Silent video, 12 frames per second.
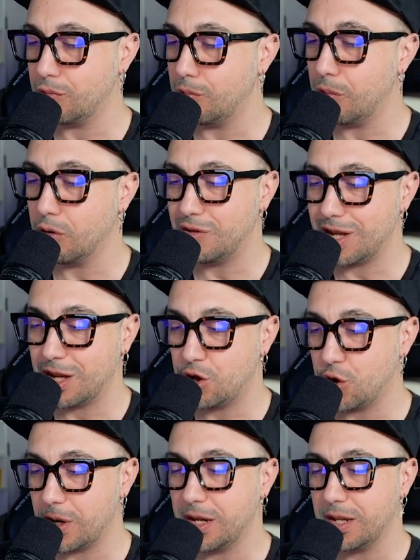
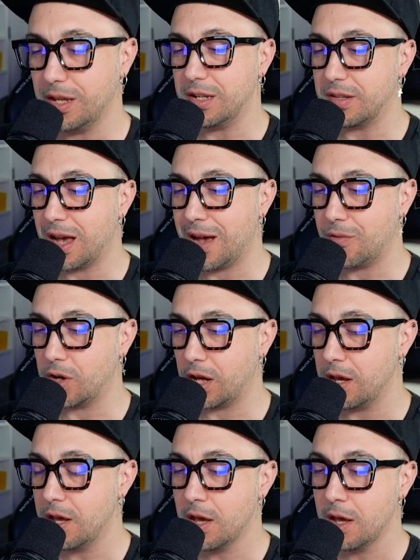montaggio delle tavole